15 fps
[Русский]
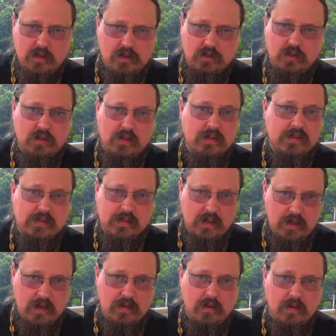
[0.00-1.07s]
надежды на
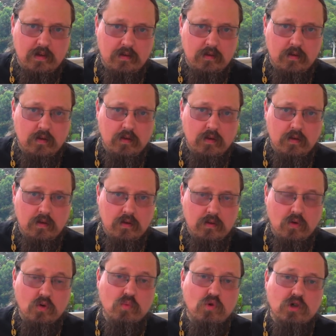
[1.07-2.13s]
исцеление,
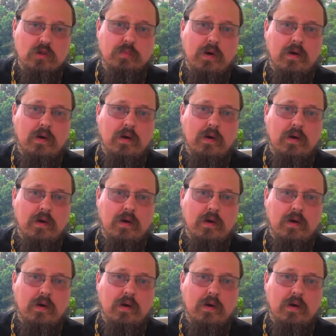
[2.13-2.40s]
он может,